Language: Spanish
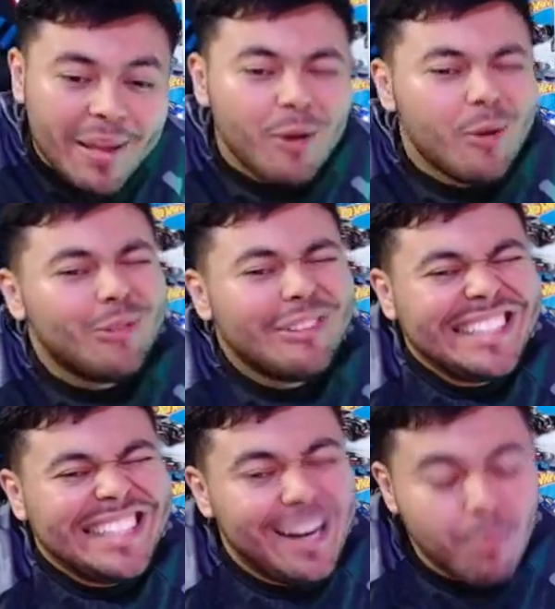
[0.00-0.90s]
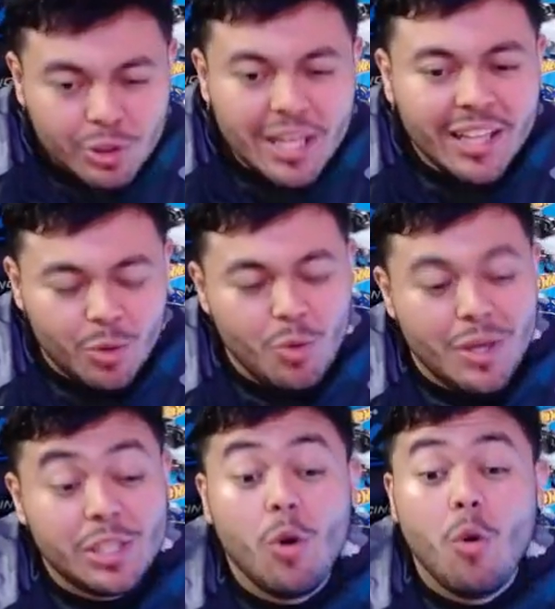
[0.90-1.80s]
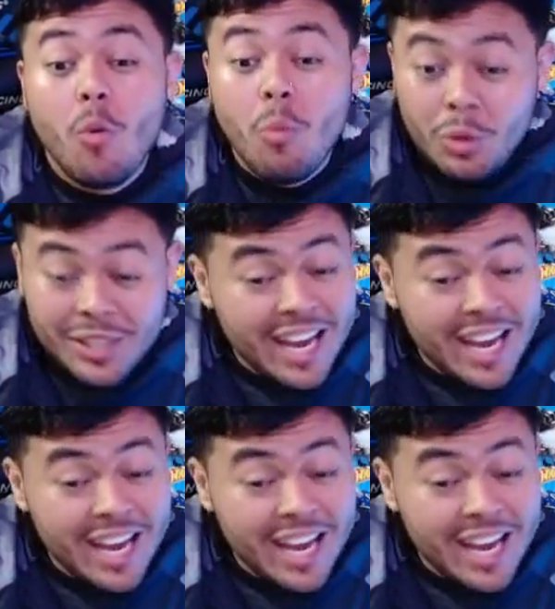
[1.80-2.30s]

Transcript: Pero el Mundial de Clubes es un